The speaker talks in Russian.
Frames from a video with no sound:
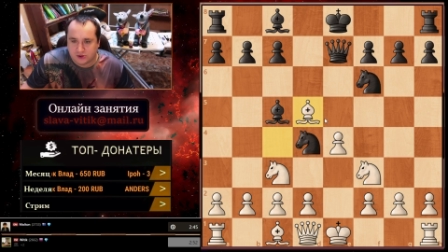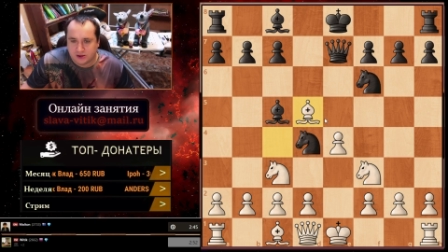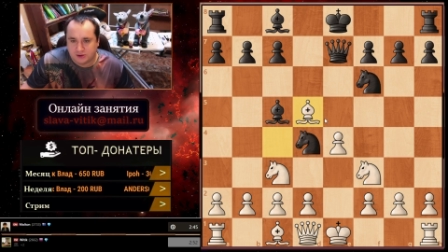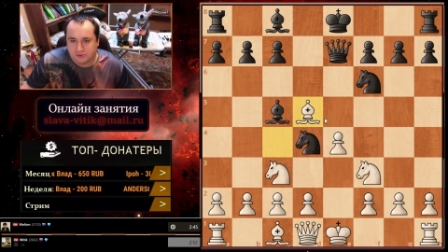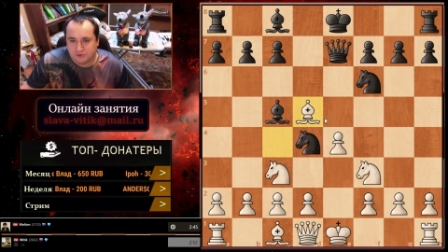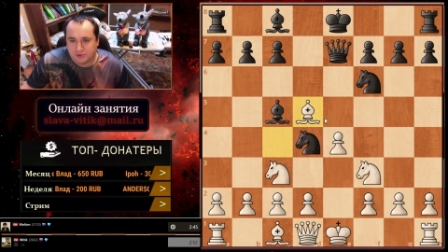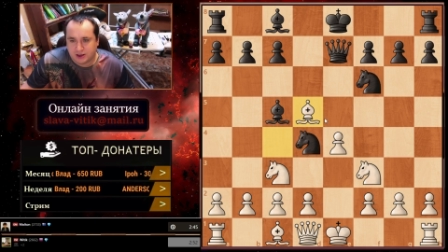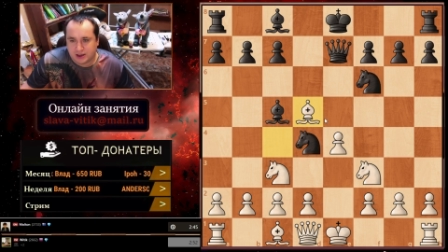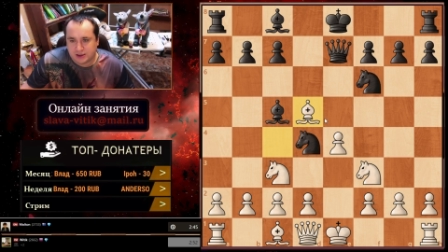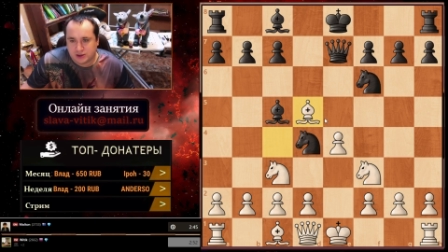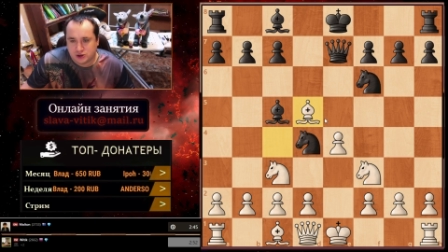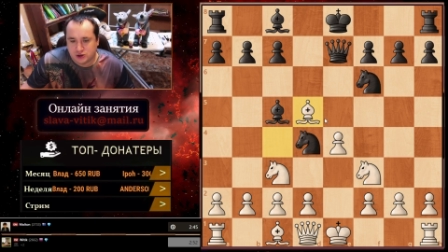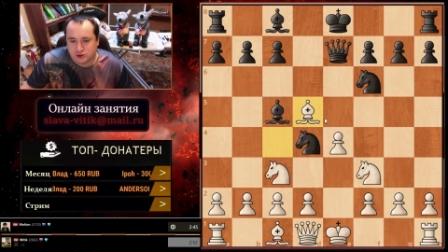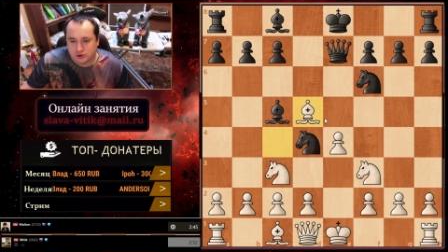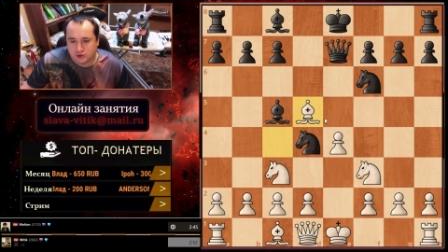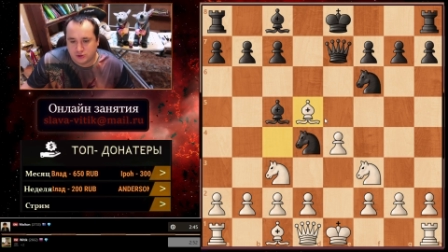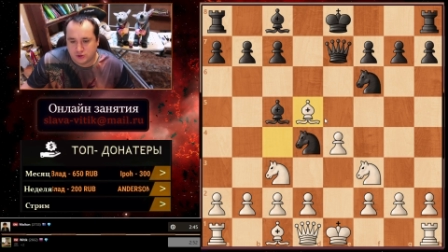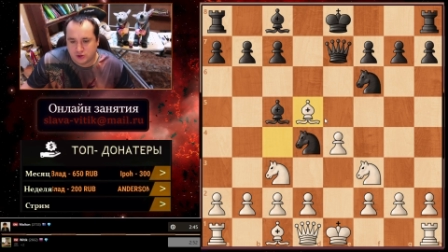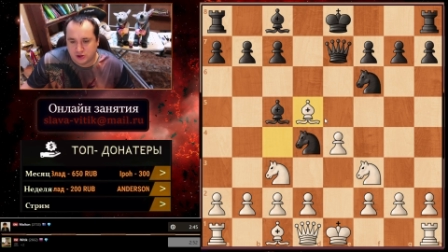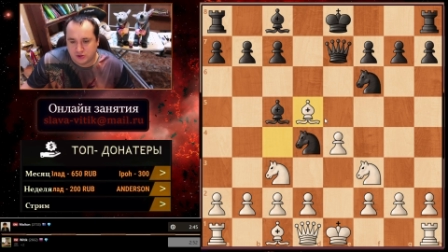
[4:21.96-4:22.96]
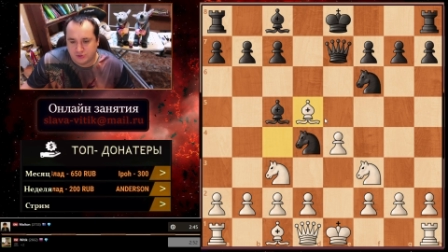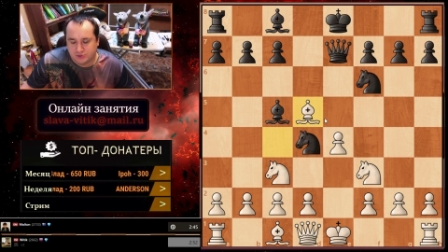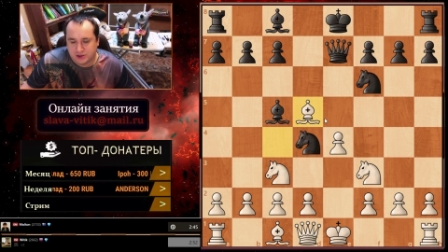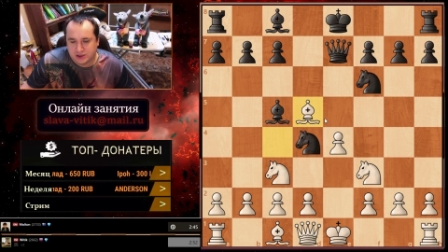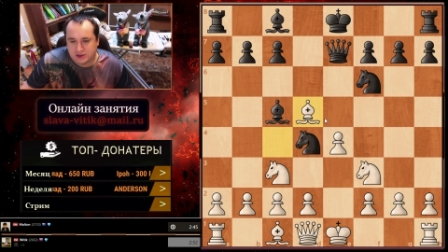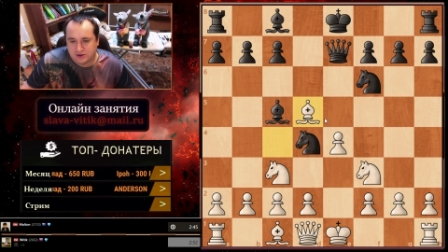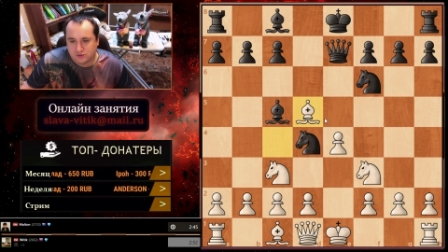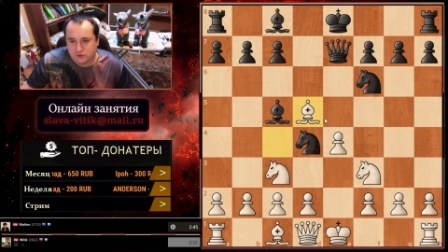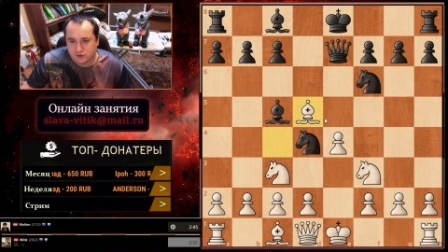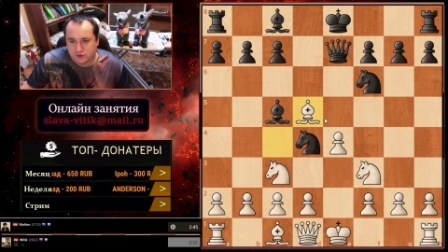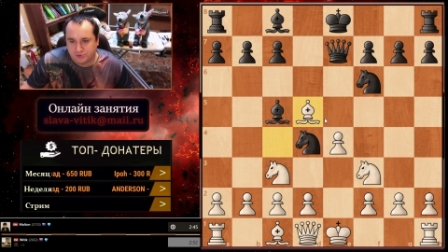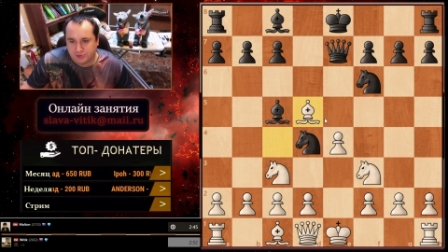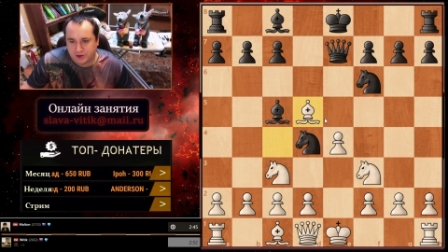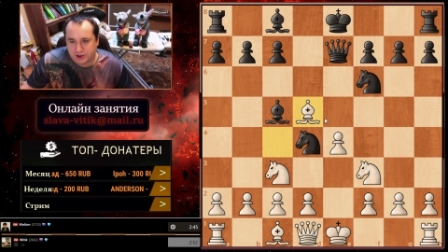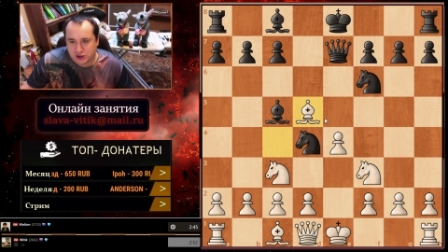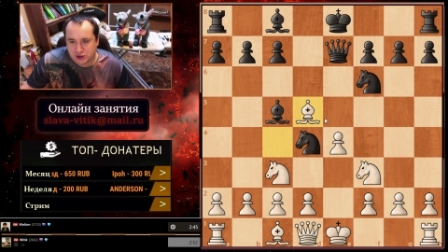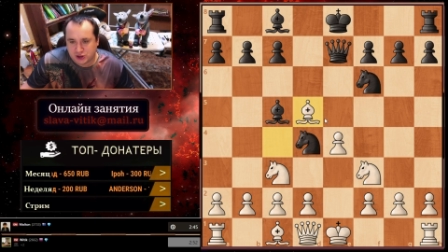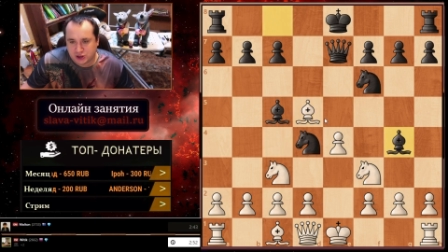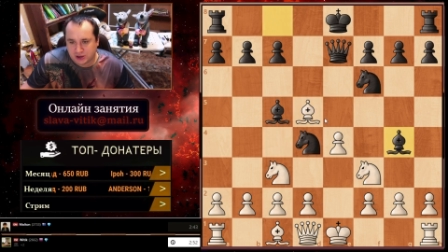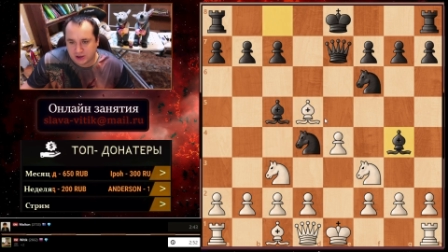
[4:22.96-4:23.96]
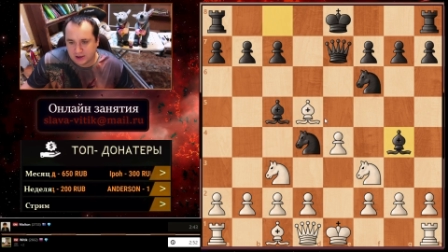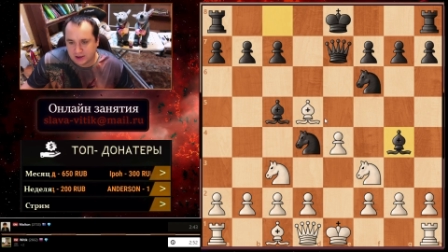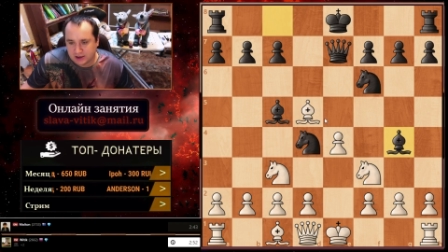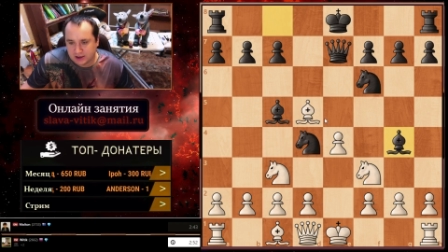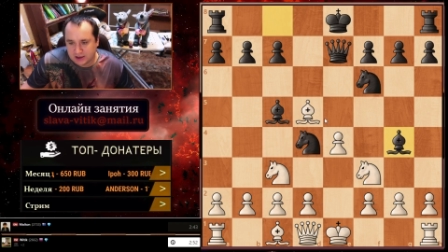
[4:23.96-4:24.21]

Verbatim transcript: d5, черный уже без двух пешек,